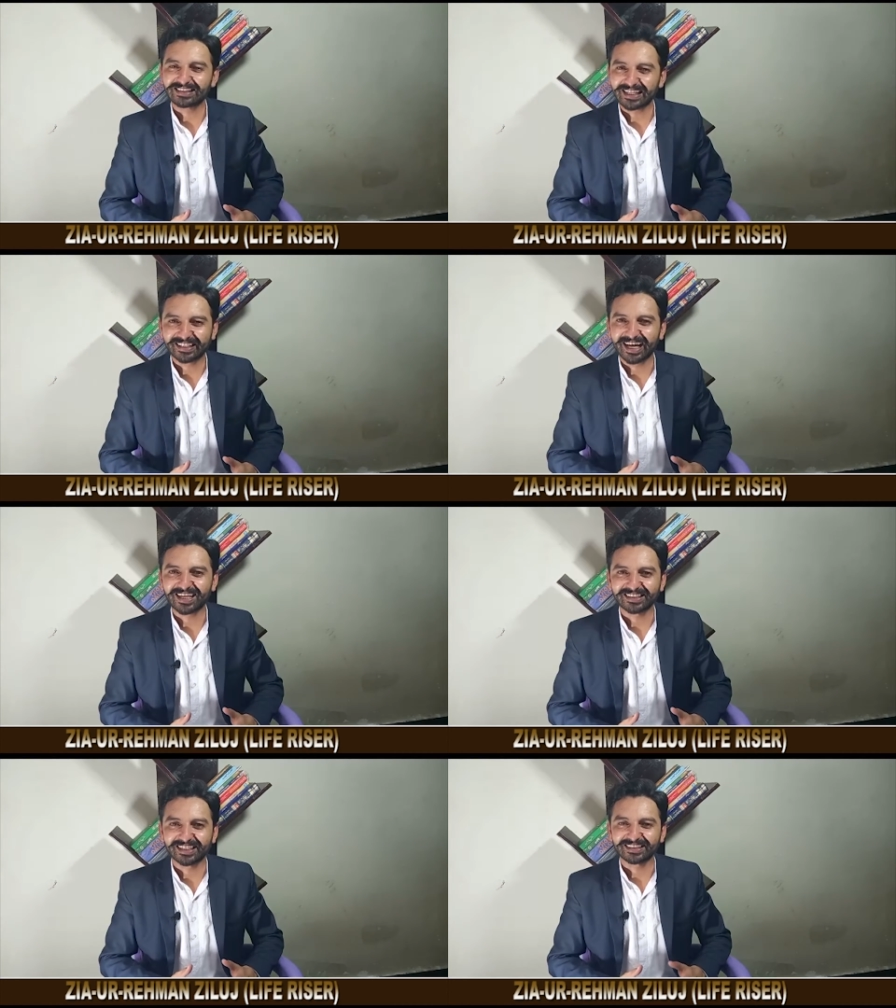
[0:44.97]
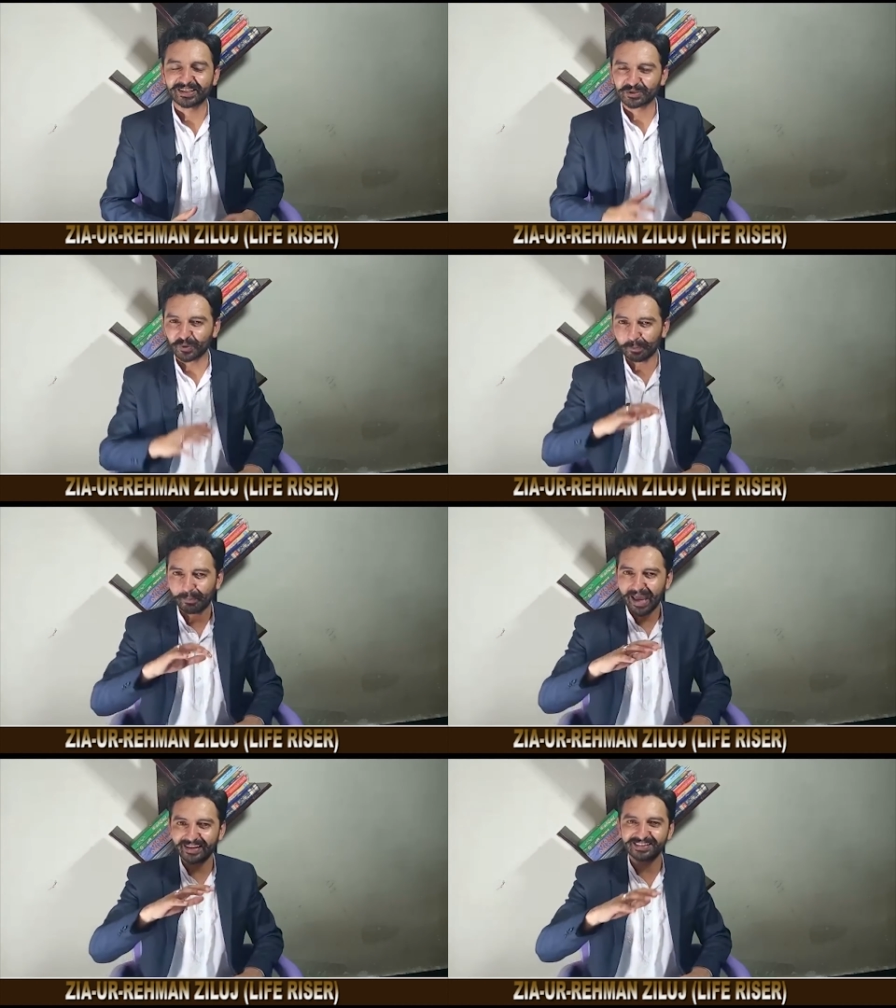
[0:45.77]
ऐसा क्या किया जाए इसको
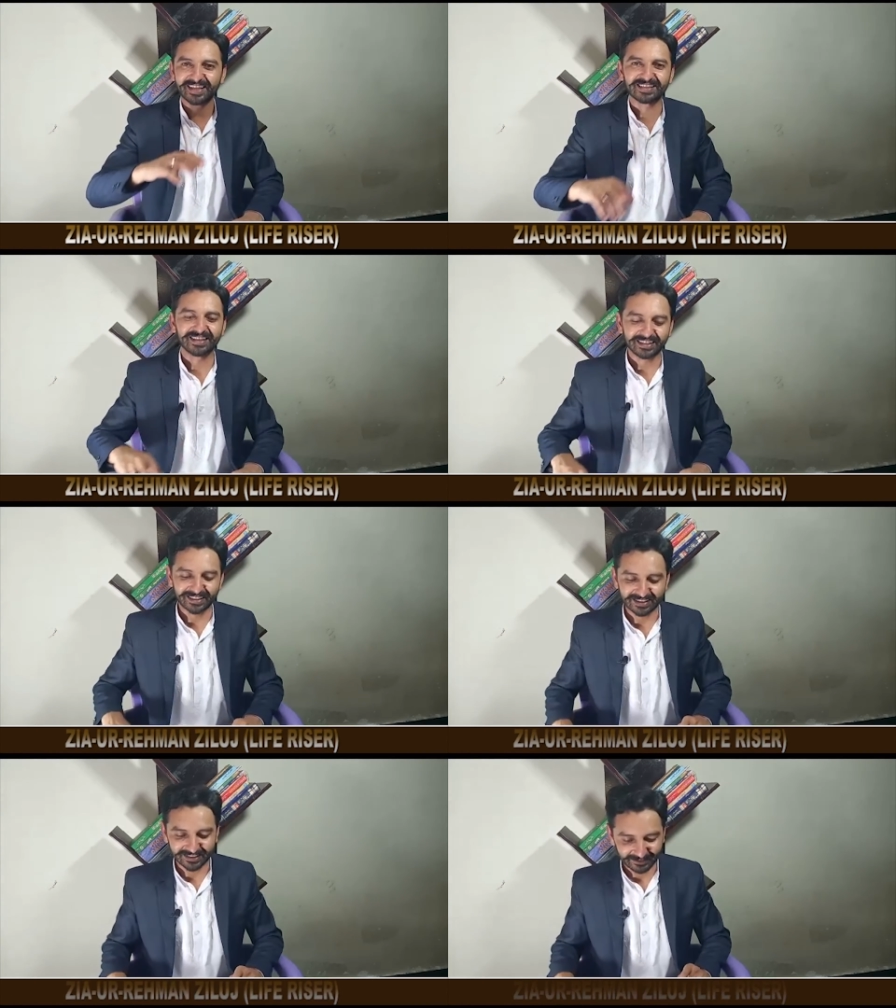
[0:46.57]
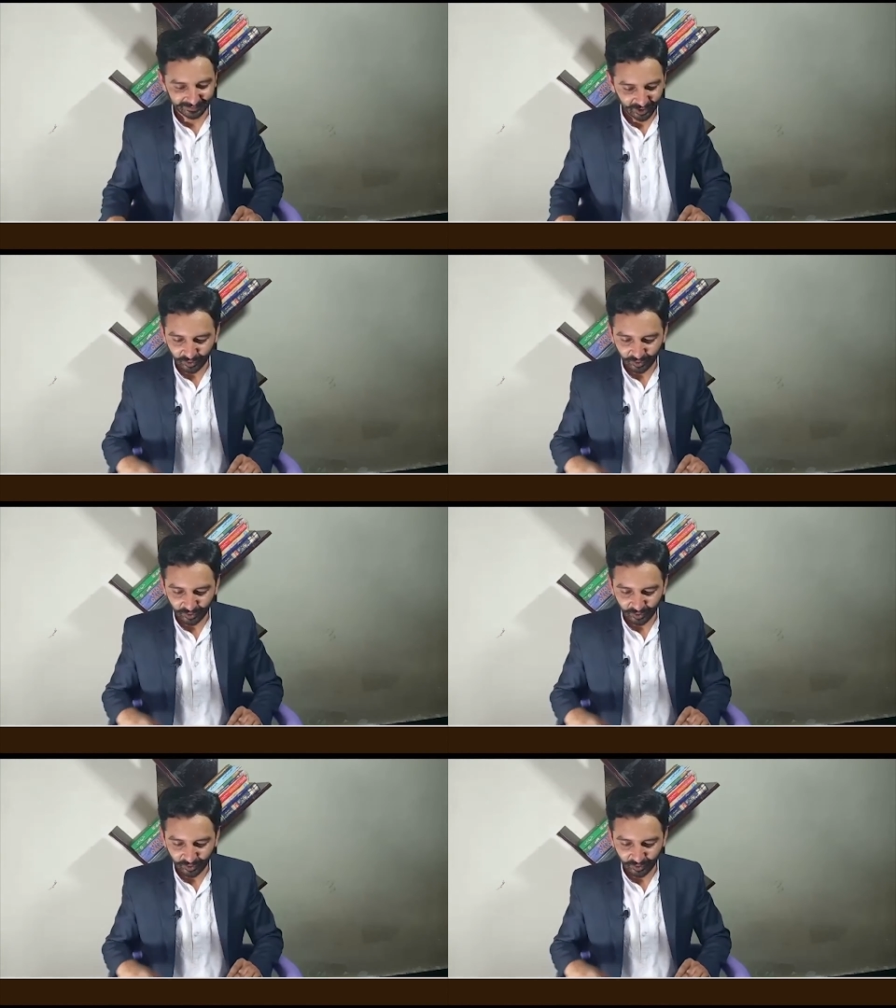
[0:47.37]
मैनेज कैसे किया जाए